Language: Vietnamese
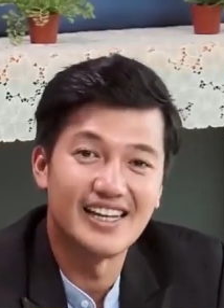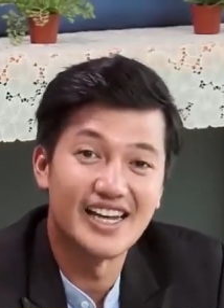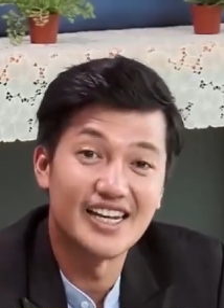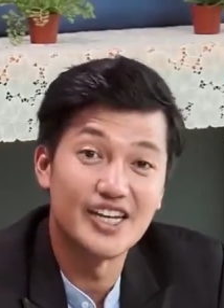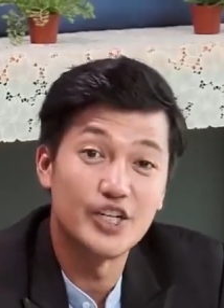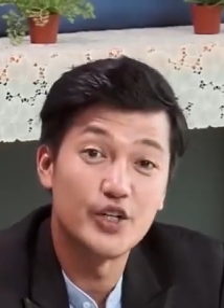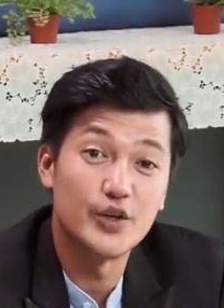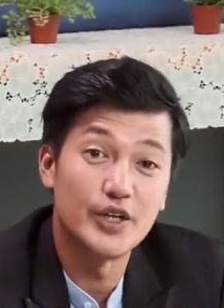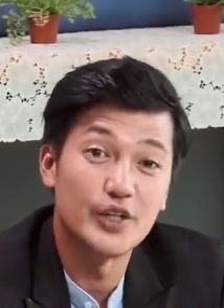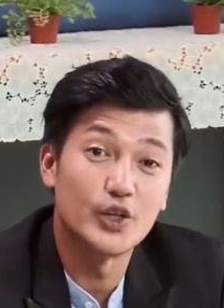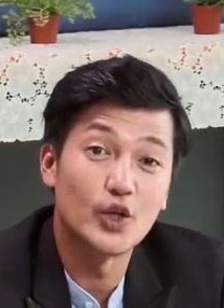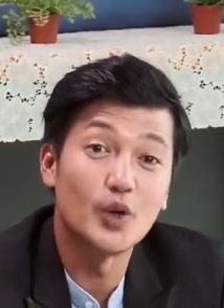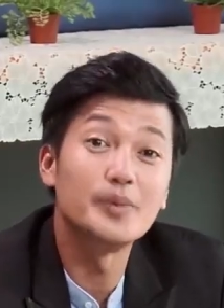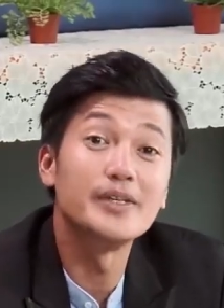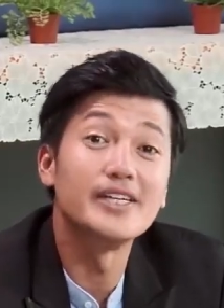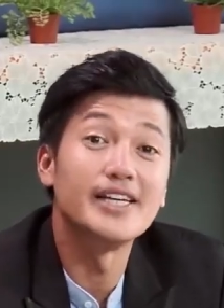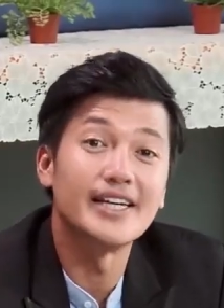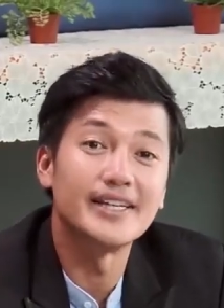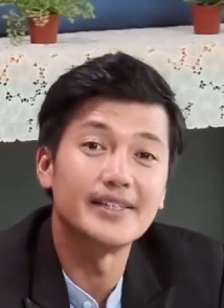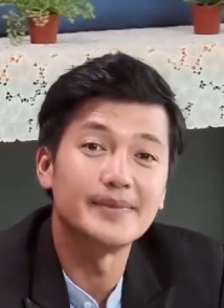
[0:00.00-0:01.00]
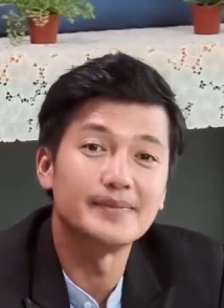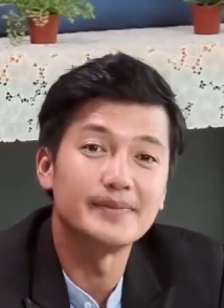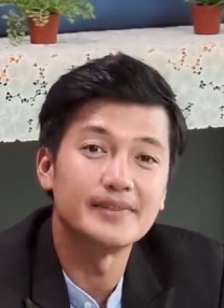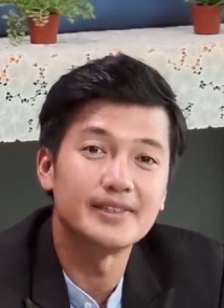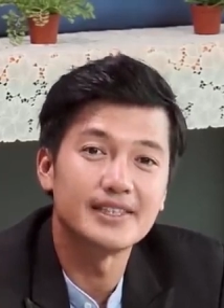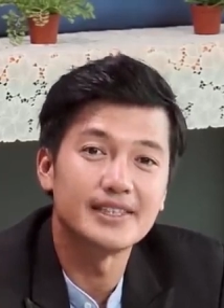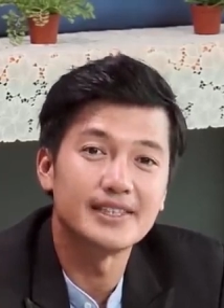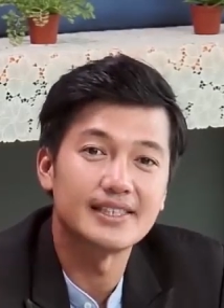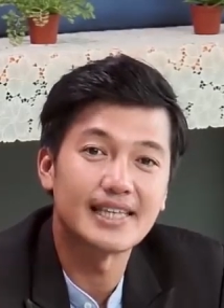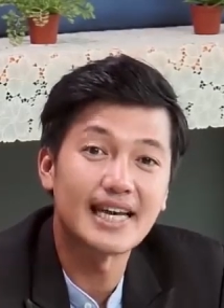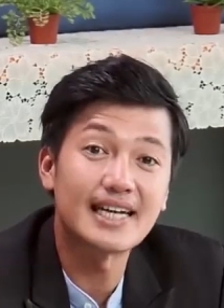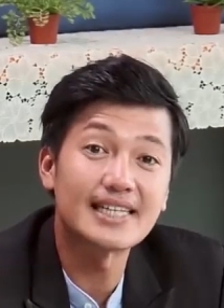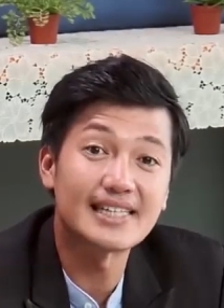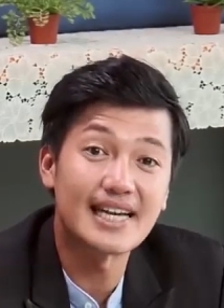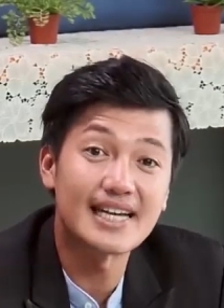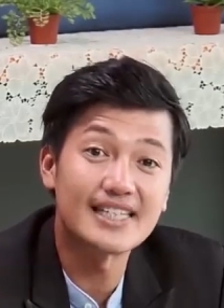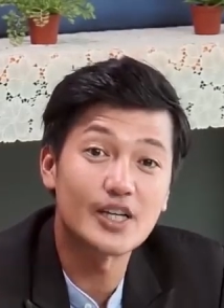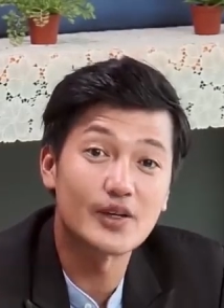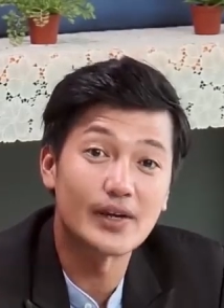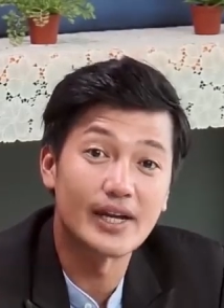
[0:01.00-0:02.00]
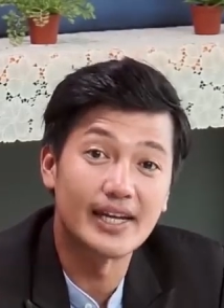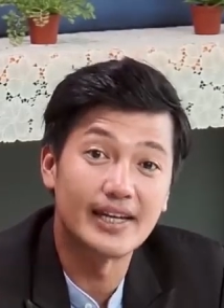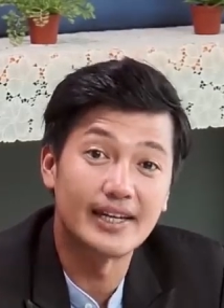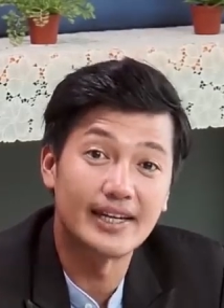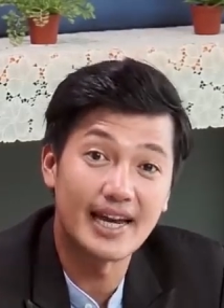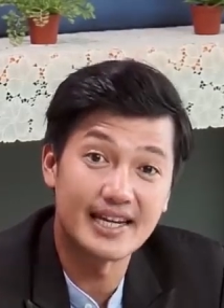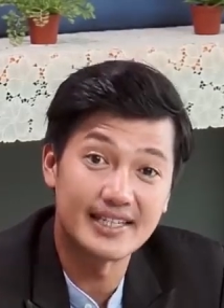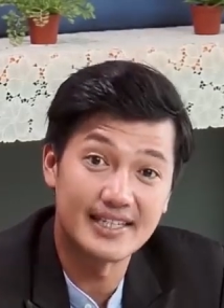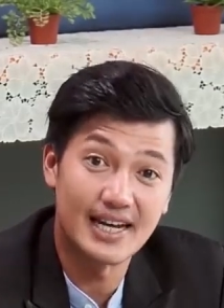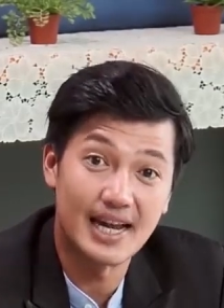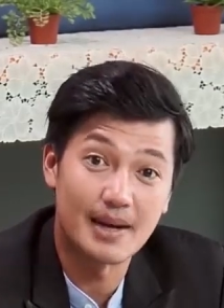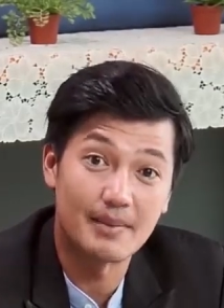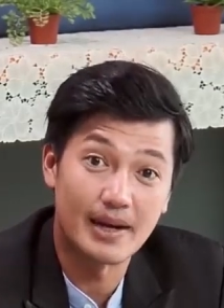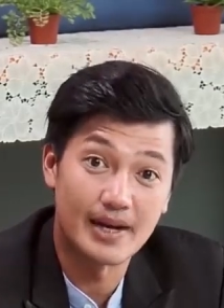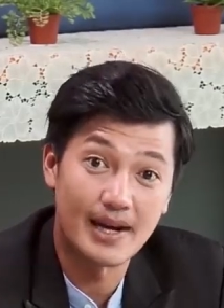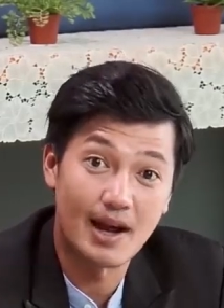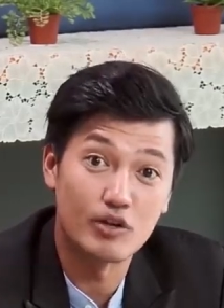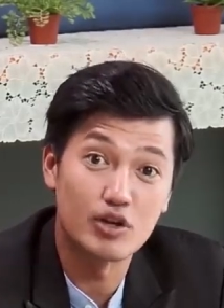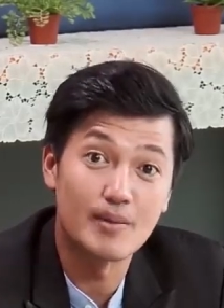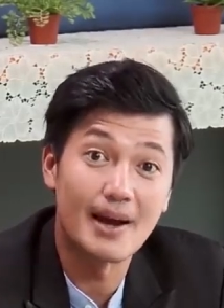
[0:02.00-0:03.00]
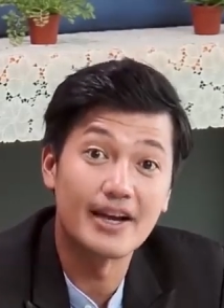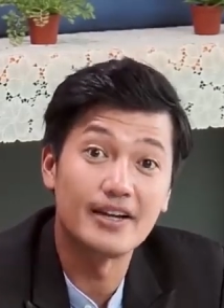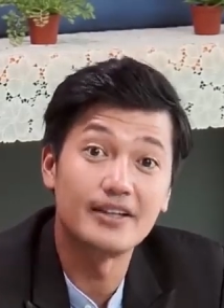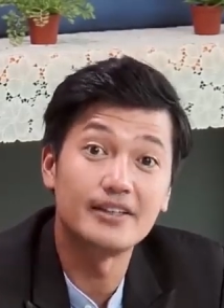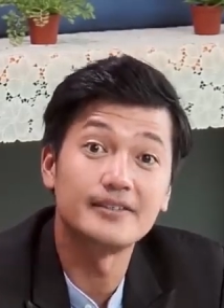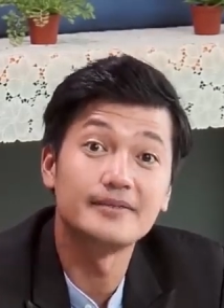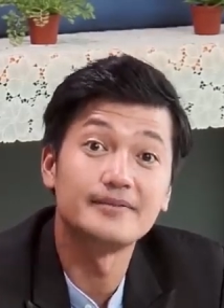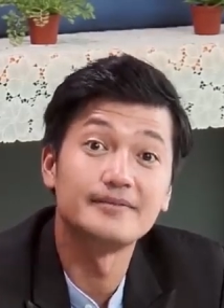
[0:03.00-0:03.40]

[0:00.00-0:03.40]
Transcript: Giang di truyền tốt như vậy Chắc chắn sau này Ken sẽ làm lãnh đạo cho ba nó